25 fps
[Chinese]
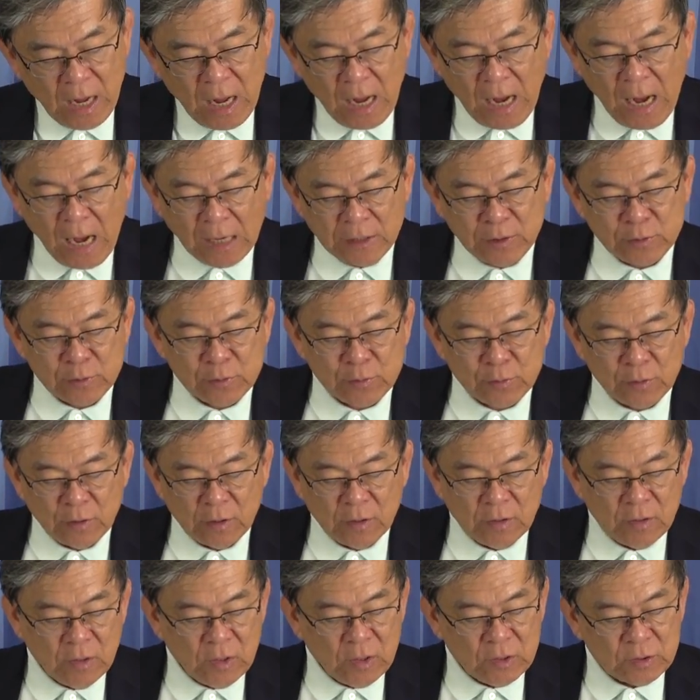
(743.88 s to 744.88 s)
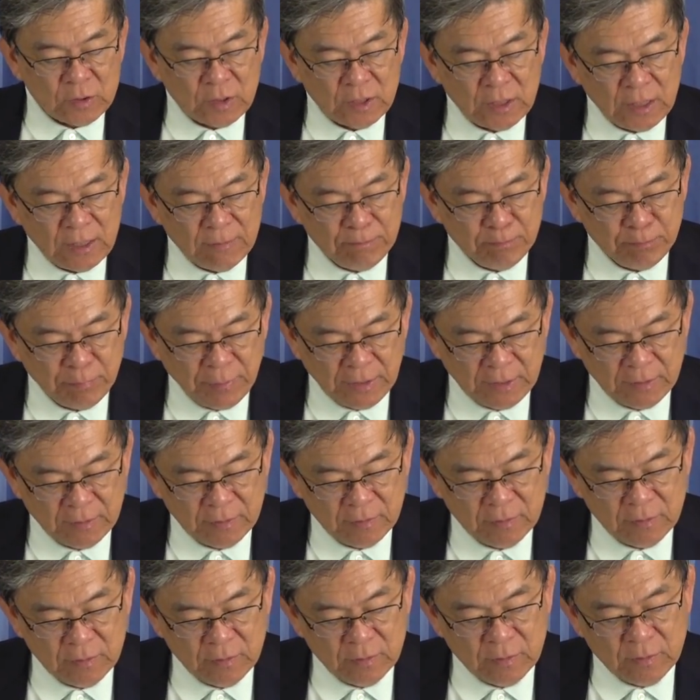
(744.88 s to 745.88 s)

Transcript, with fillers: 还是说是一本